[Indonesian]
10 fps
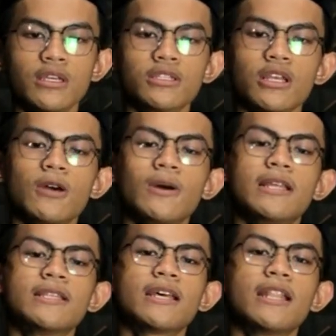Salawat
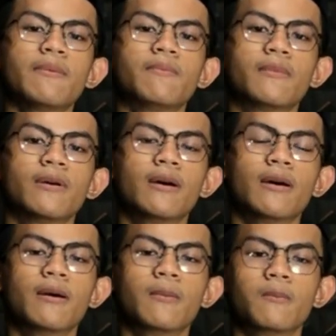dan salam
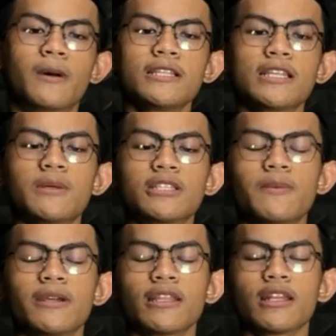Mari
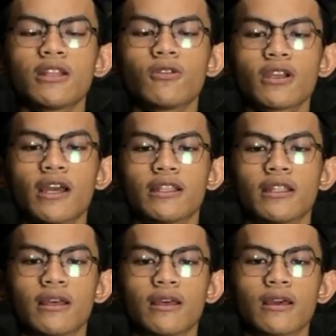sama-sama kita haturkan
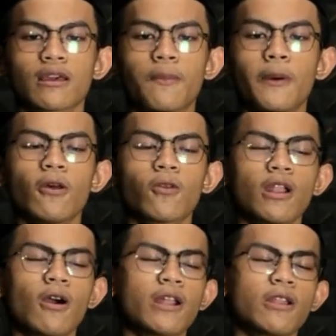kepada
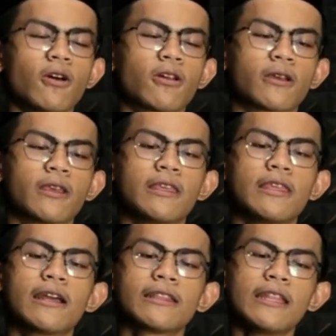seorang orator
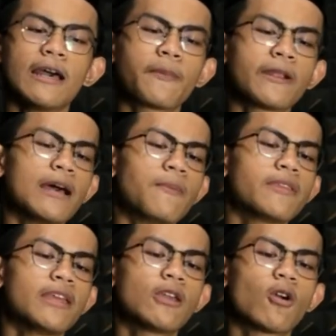yang tidak pernah
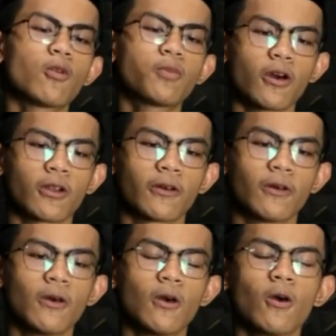menjadi koruptor,
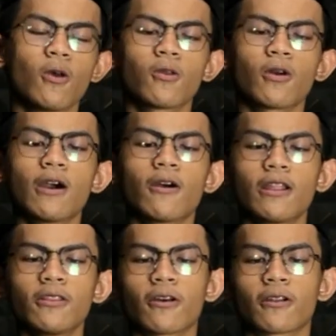seorang
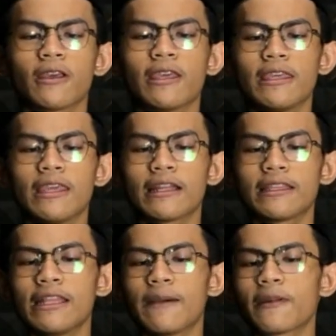orator yang
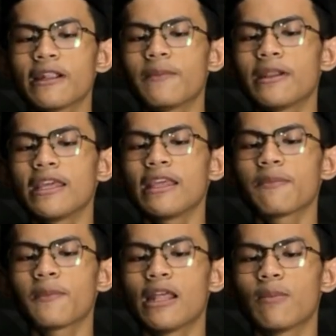tidak pernah menaiki
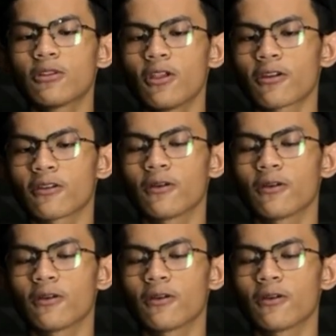sepeda motor,